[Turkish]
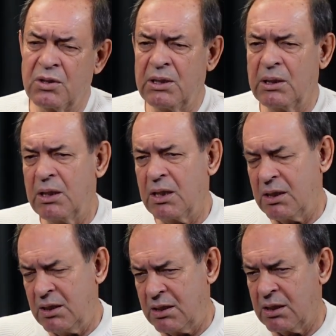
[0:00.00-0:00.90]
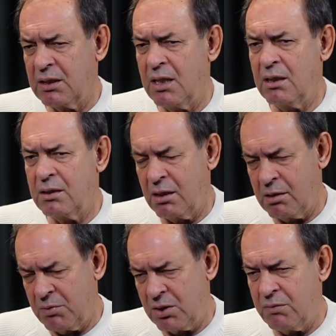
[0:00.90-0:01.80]
yılların istikrarlı
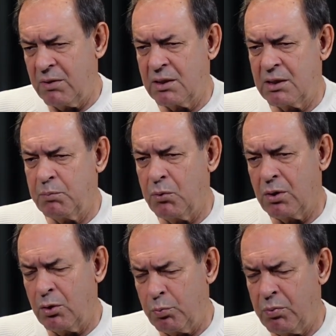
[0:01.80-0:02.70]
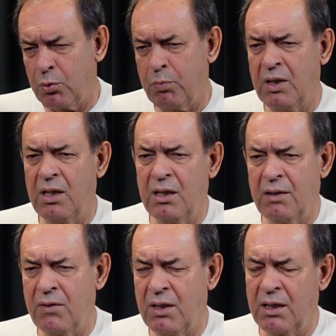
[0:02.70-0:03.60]
takımı Sivas Spor, Avrupa
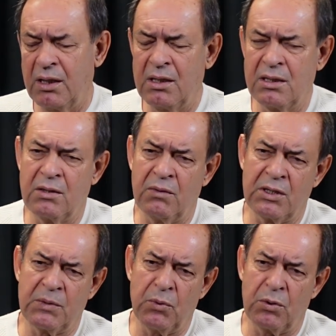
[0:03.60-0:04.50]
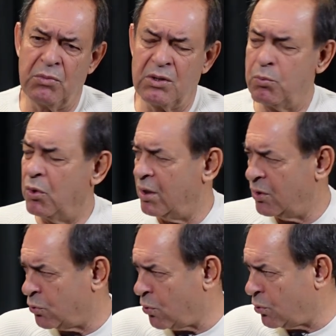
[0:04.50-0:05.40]
Kupalarına falan giden Sivas Spor bu
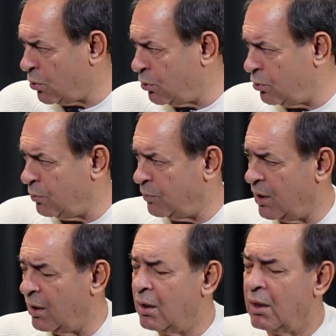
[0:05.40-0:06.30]
ara çok zor durumda.